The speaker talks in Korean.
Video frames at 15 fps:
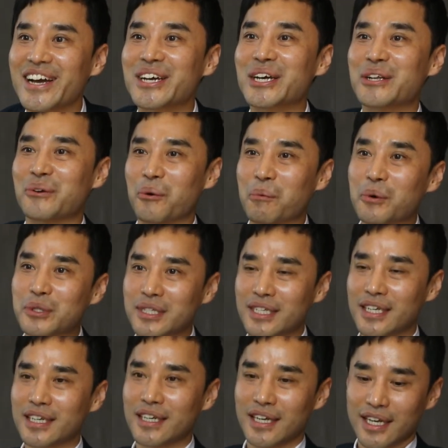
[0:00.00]

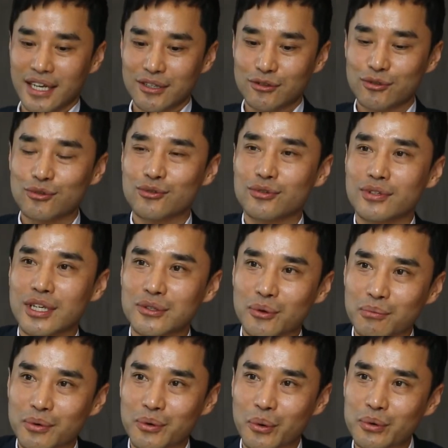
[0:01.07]
로봇이 추출된
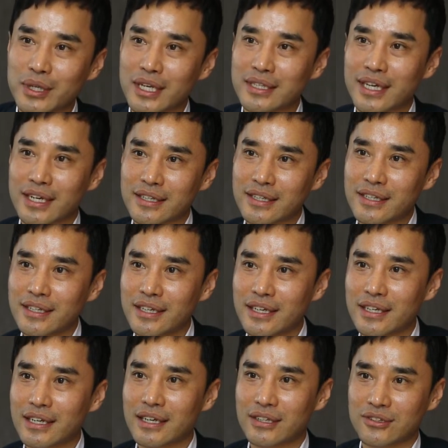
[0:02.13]
정보, 로우 데이터를
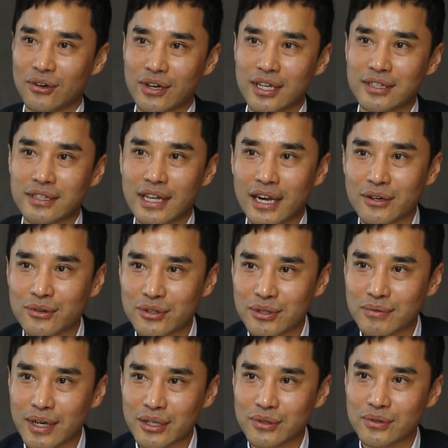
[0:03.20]
정해진
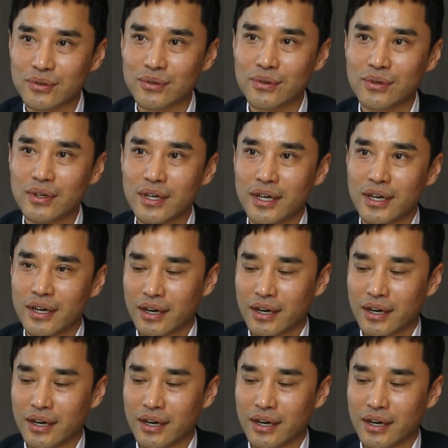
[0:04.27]
알고리즘 가지고